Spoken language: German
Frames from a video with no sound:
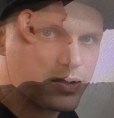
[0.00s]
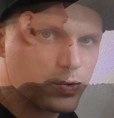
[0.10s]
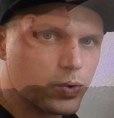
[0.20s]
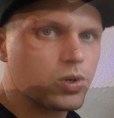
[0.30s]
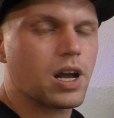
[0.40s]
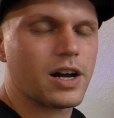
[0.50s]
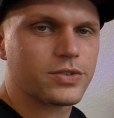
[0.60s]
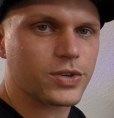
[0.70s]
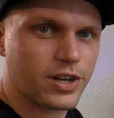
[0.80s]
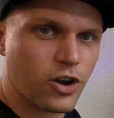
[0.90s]
PSU,
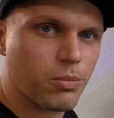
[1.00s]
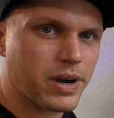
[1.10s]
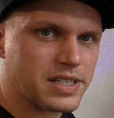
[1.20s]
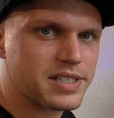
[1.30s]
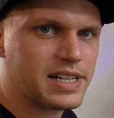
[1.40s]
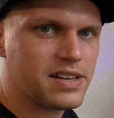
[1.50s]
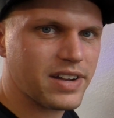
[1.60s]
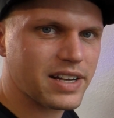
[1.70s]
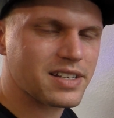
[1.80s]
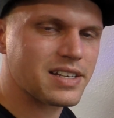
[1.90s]
also genau mein
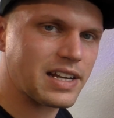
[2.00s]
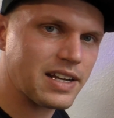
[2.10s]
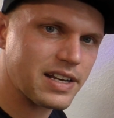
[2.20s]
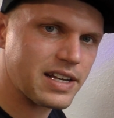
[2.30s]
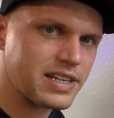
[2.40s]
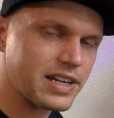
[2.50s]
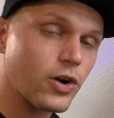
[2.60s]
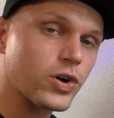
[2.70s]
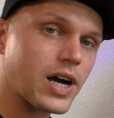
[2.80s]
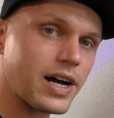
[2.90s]
Zielwert, den, den ich
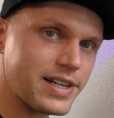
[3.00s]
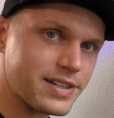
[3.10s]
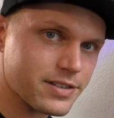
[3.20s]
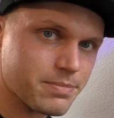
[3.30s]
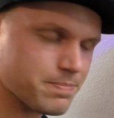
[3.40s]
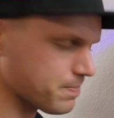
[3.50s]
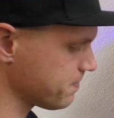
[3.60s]
hier auch halte.